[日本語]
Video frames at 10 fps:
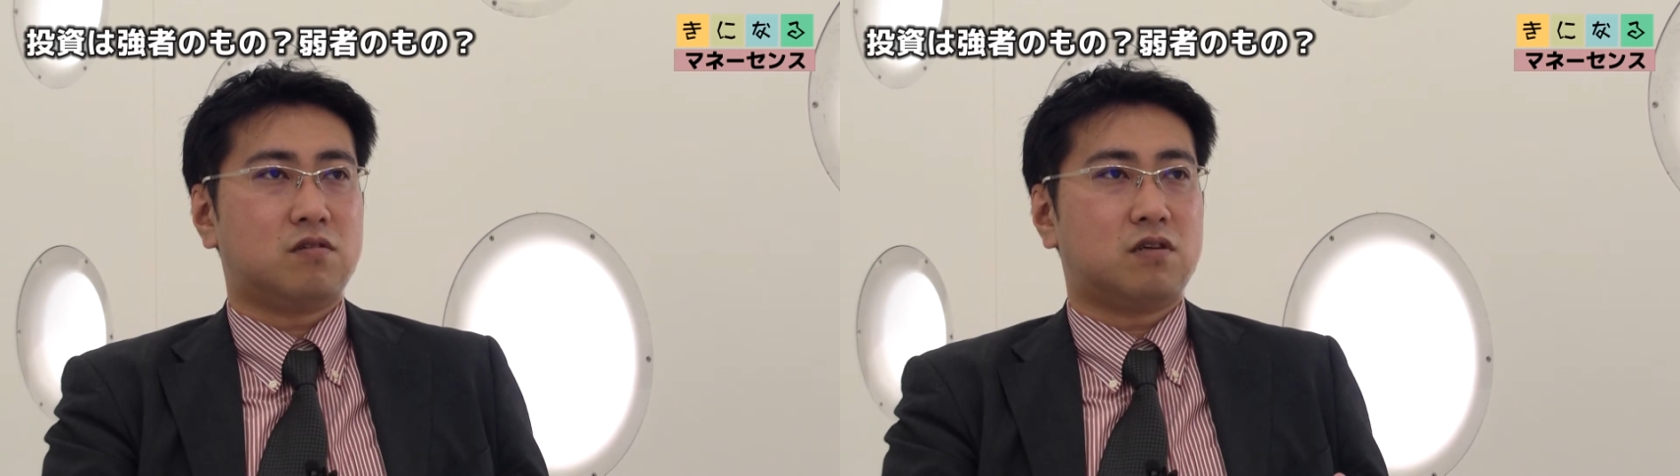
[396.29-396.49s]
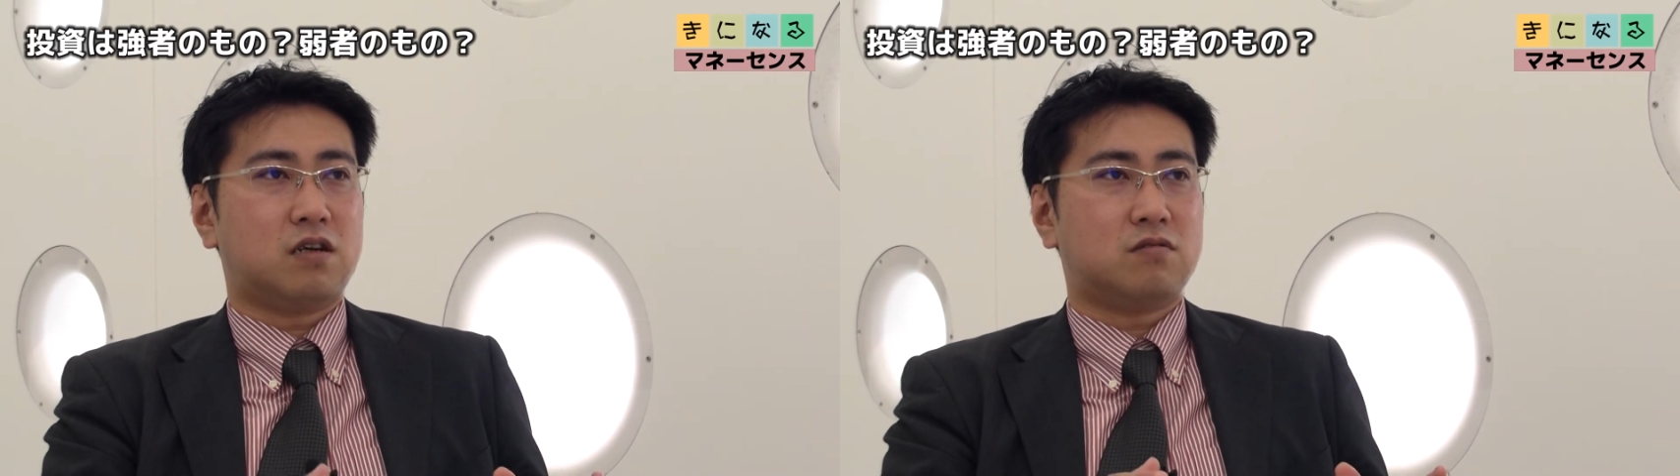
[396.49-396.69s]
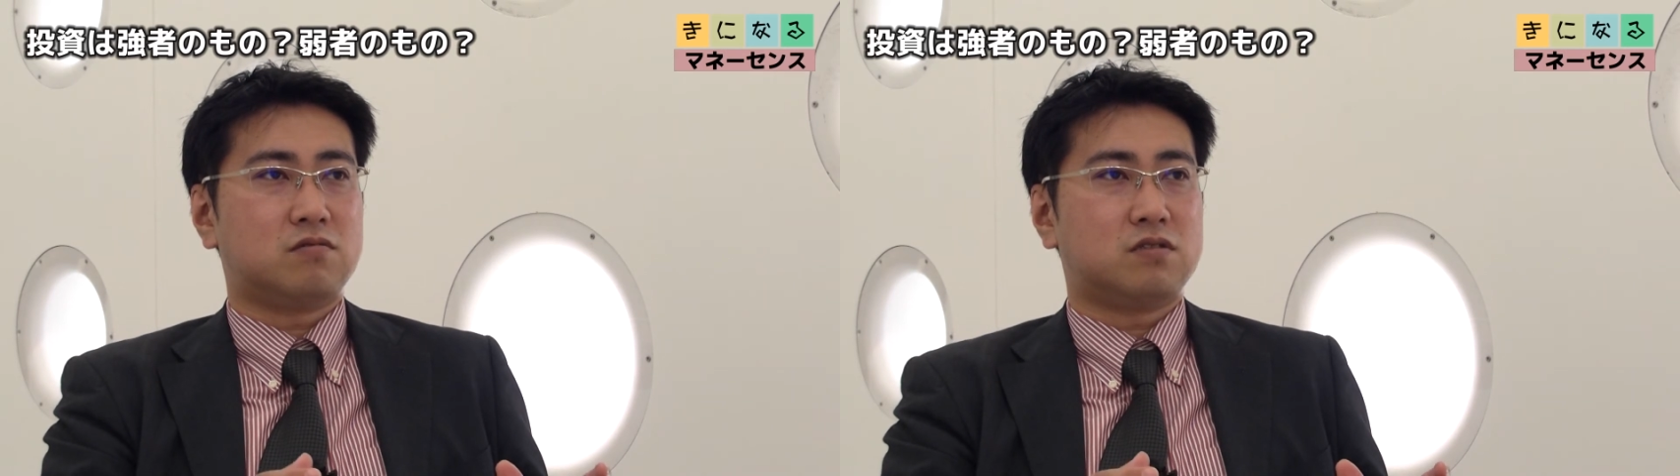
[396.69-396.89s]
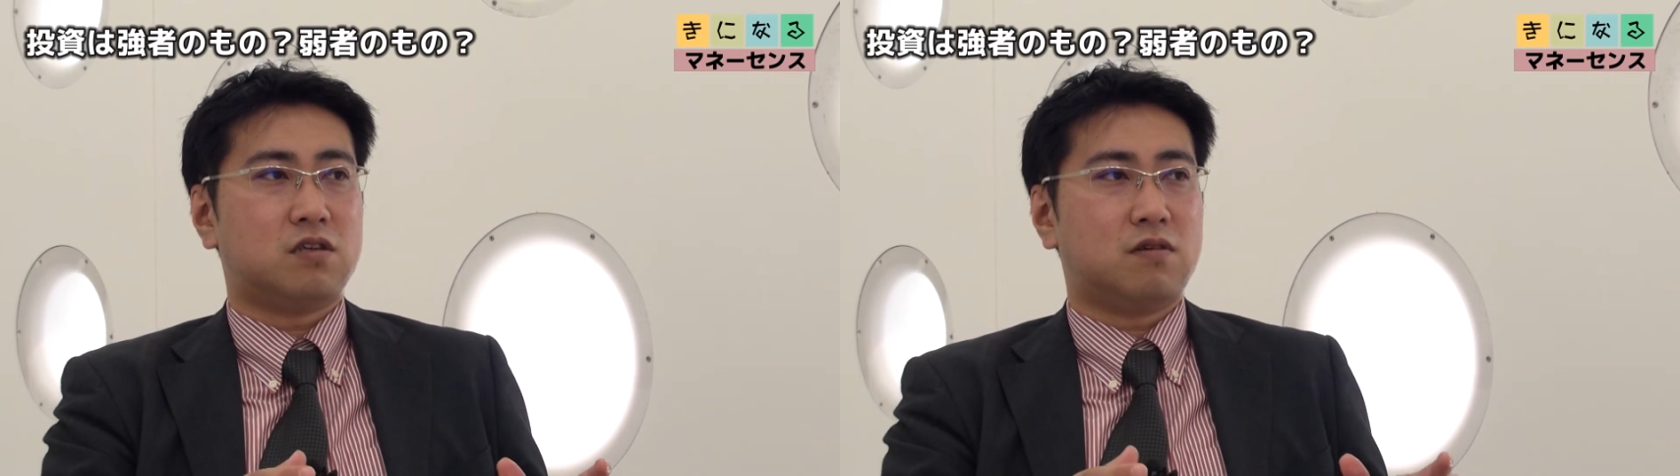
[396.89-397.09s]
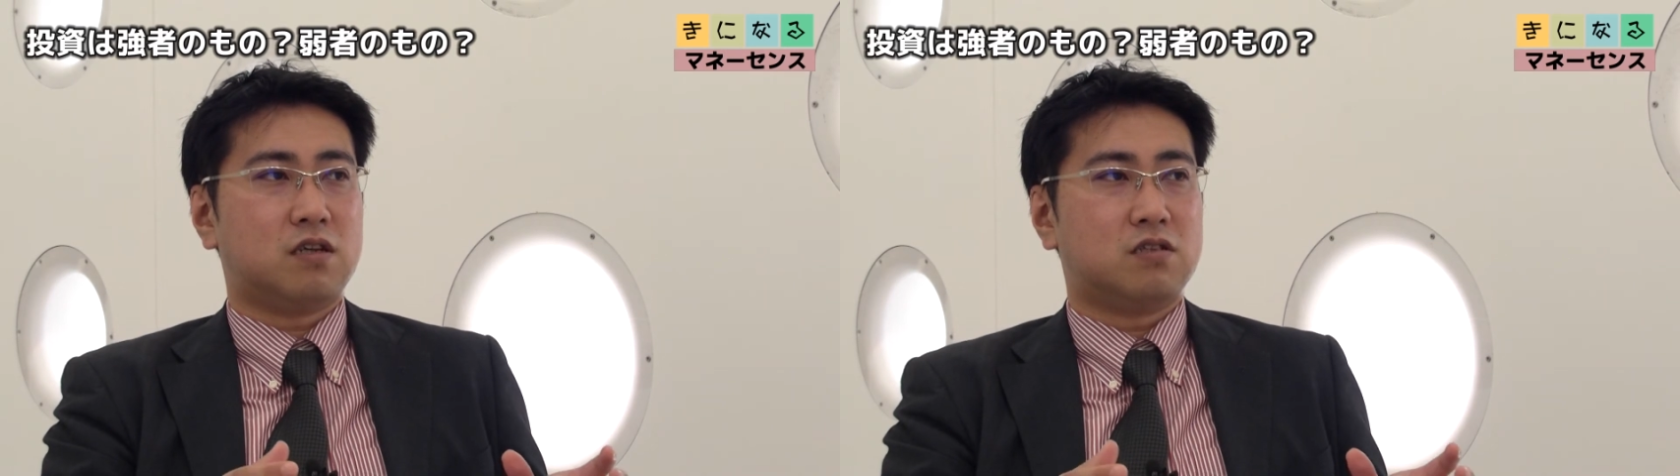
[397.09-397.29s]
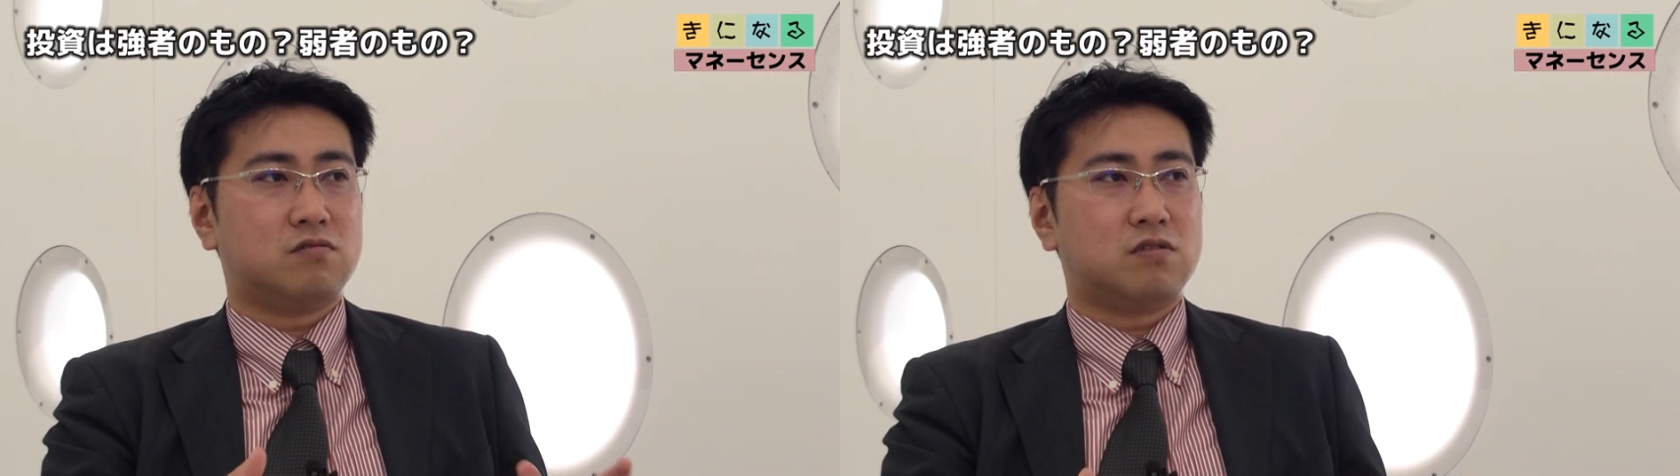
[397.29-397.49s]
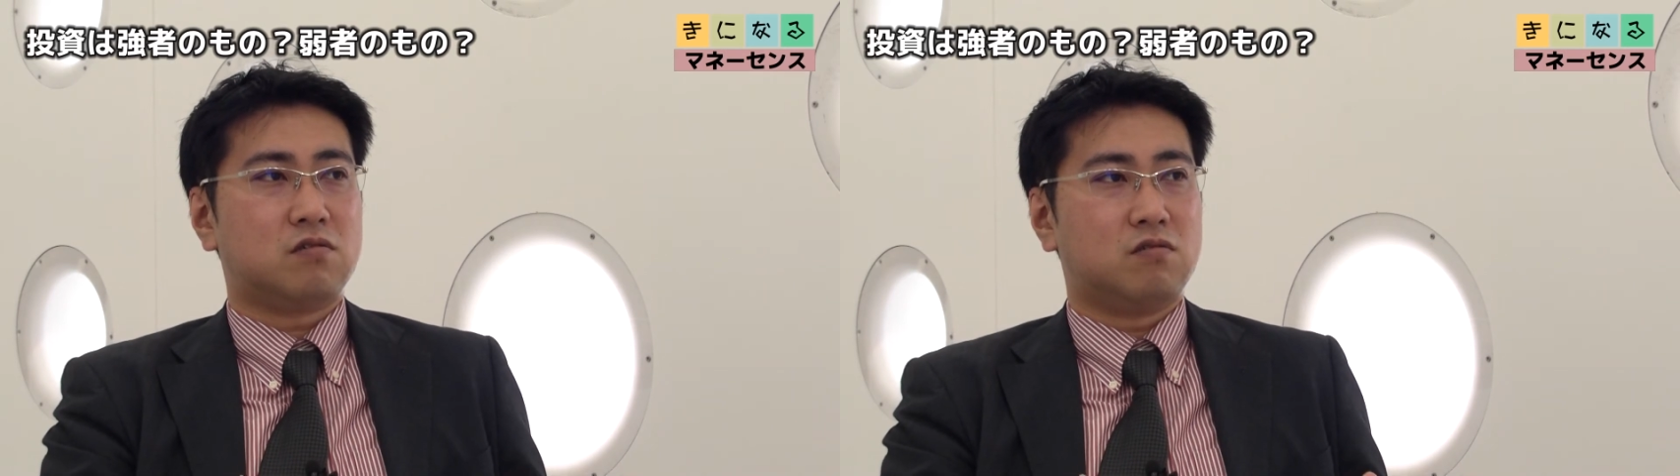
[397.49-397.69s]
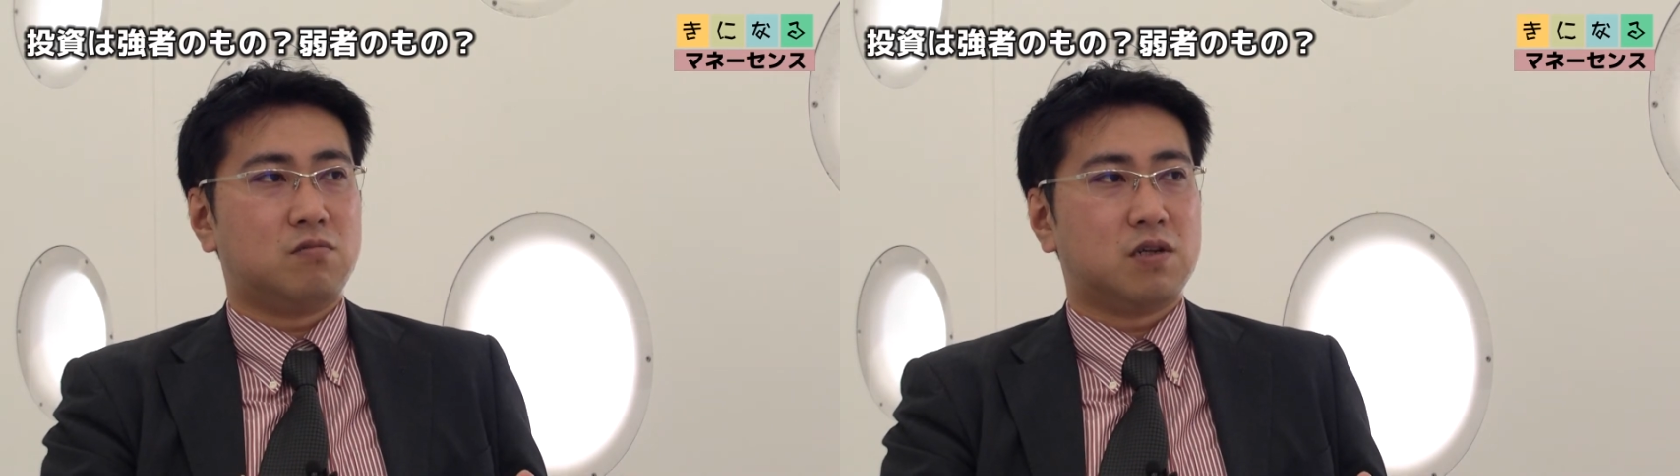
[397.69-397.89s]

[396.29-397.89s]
家としては非常にこ